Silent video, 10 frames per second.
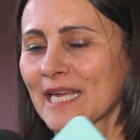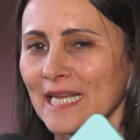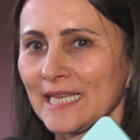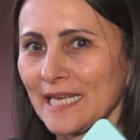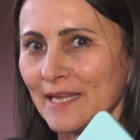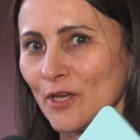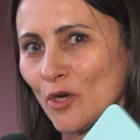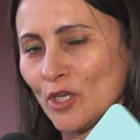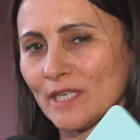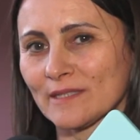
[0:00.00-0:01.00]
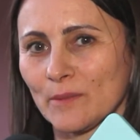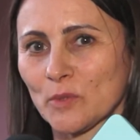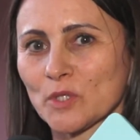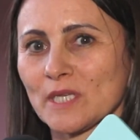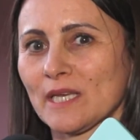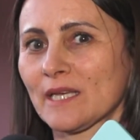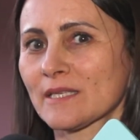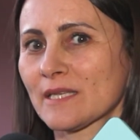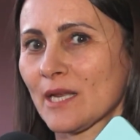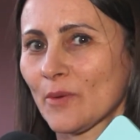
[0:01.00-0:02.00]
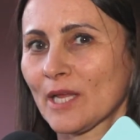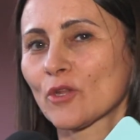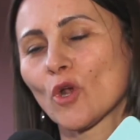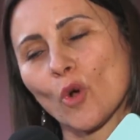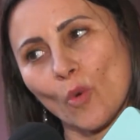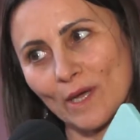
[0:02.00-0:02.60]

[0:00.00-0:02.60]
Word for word: En el día de hoy estamos eh, celebrando los